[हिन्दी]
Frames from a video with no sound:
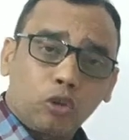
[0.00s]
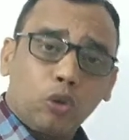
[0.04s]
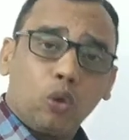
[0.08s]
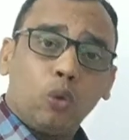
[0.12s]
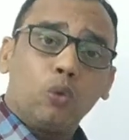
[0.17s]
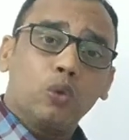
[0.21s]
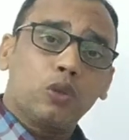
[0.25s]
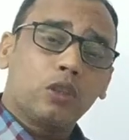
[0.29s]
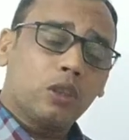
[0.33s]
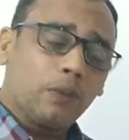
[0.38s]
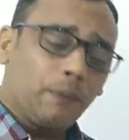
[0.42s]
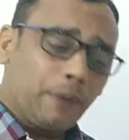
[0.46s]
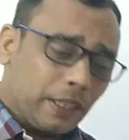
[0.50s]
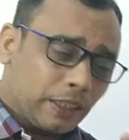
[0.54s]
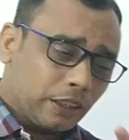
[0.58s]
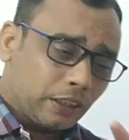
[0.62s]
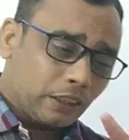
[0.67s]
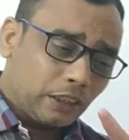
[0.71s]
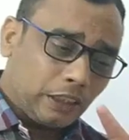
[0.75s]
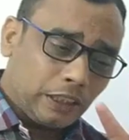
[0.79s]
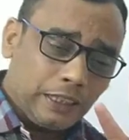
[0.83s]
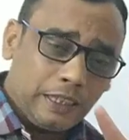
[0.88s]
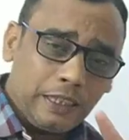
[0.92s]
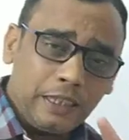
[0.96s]
तो उस समय
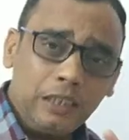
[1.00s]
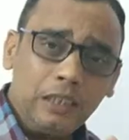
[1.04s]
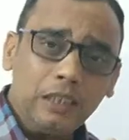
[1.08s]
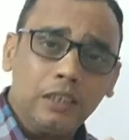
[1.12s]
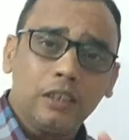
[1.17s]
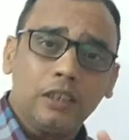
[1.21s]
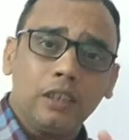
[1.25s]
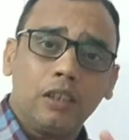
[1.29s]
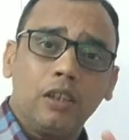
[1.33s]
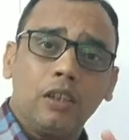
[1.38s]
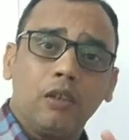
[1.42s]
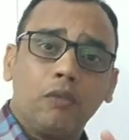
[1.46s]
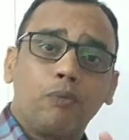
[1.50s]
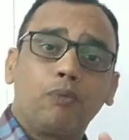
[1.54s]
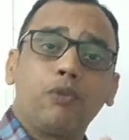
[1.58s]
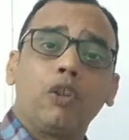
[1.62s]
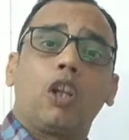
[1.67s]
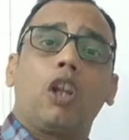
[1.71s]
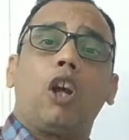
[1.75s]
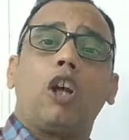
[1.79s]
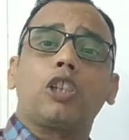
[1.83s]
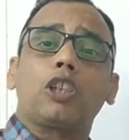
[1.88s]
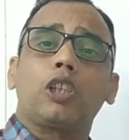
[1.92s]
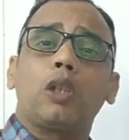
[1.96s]
तीन
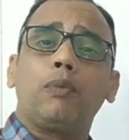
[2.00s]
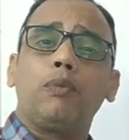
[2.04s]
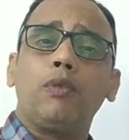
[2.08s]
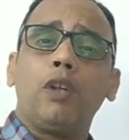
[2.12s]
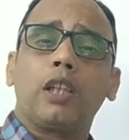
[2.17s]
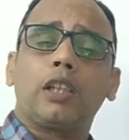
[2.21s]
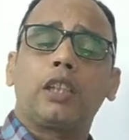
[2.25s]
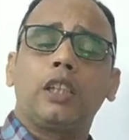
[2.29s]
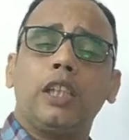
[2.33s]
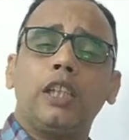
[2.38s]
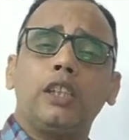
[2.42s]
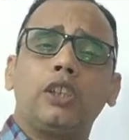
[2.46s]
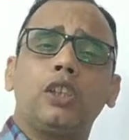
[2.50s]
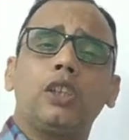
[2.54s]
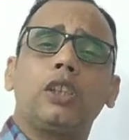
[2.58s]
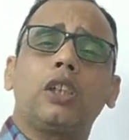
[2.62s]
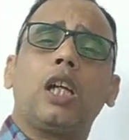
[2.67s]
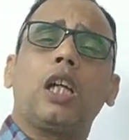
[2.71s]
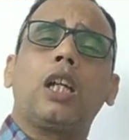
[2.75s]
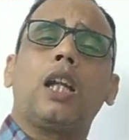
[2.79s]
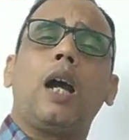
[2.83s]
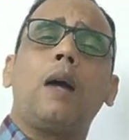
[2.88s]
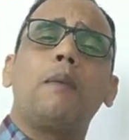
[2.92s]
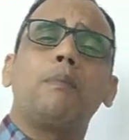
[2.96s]
फिलोसोफर थे
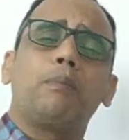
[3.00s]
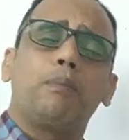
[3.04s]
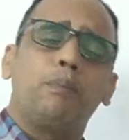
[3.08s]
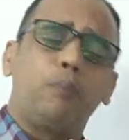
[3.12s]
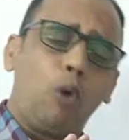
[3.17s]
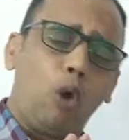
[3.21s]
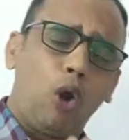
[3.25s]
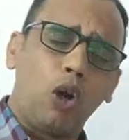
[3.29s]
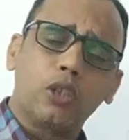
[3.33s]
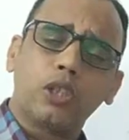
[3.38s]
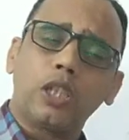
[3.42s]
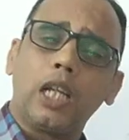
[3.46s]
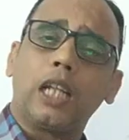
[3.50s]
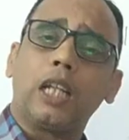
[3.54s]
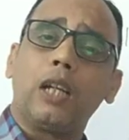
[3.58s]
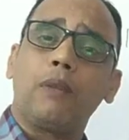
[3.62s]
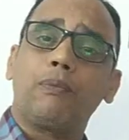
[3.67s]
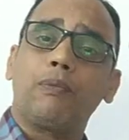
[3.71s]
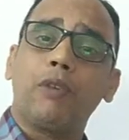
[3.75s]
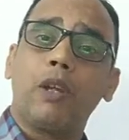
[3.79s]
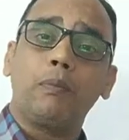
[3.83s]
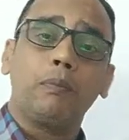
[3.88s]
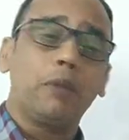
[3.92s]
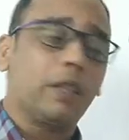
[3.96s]
जिनका नाम बहुत ज़्यादा
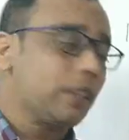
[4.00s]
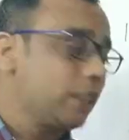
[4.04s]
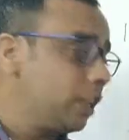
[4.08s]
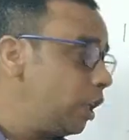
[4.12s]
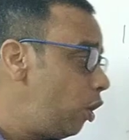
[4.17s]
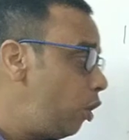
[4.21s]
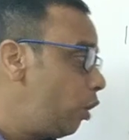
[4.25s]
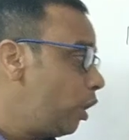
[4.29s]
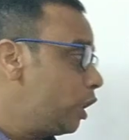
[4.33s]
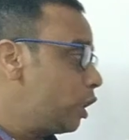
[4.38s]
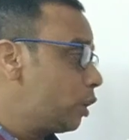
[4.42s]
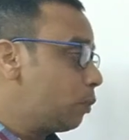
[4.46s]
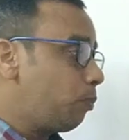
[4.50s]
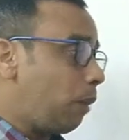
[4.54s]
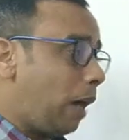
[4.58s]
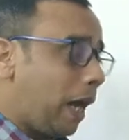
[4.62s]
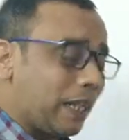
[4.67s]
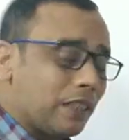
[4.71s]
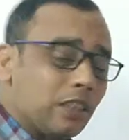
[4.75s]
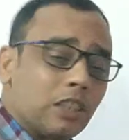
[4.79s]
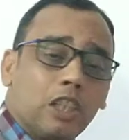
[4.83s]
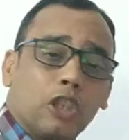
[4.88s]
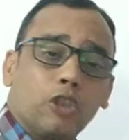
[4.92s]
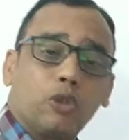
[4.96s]
फेमस है और इस
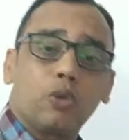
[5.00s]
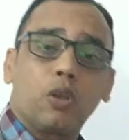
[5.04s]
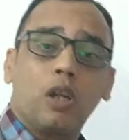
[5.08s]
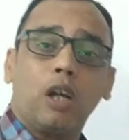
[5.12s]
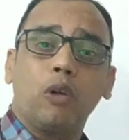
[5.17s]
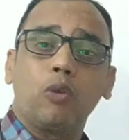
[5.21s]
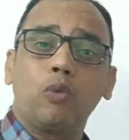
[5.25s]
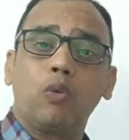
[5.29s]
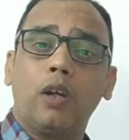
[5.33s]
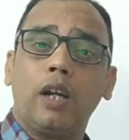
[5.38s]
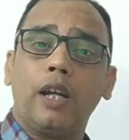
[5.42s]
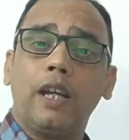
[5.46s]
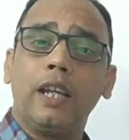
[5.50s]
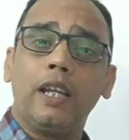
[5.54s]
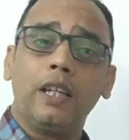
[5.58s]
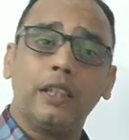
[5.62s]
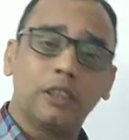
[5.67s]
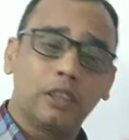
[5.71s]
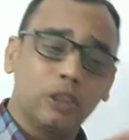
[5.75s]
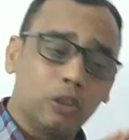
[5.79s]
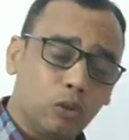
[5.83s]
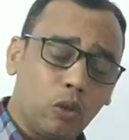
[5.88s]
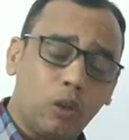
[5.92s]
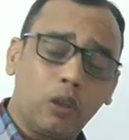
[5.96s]
बात से जुड़ा हुआ
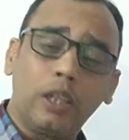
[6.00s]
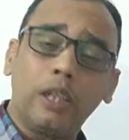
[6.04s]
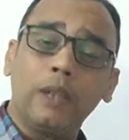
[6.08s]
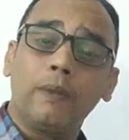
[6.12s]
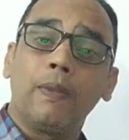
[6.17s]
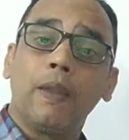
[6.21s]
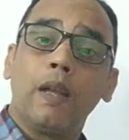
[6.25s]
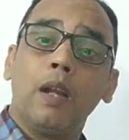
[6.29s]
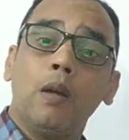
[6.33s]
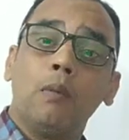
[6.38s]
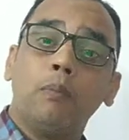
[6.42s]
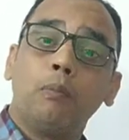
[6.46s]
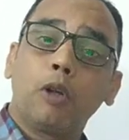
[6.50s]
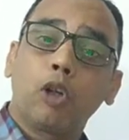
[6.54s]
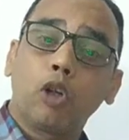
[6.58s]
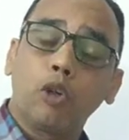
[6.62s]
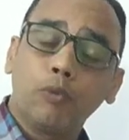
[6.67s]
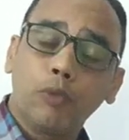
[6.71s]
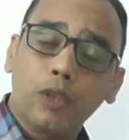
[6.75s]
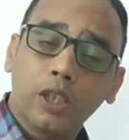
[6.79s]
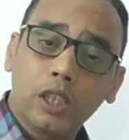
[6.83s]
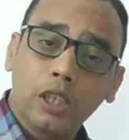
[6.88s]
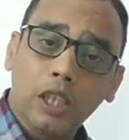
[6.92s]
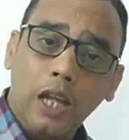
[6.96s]
है जिन्होंने
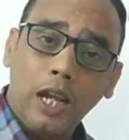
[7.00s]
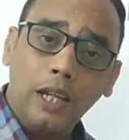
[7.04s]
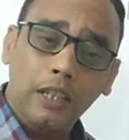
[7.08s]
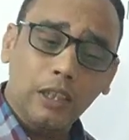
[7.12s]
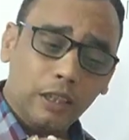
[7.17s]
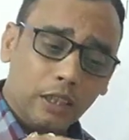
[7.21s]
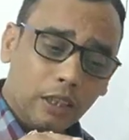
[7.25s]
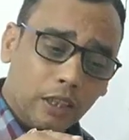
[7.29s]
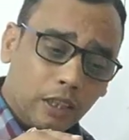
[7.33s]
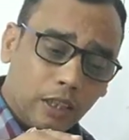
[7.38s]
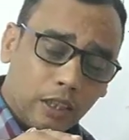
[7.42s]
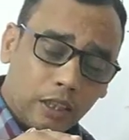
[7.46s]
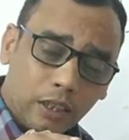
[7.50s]
मनोविज्ञान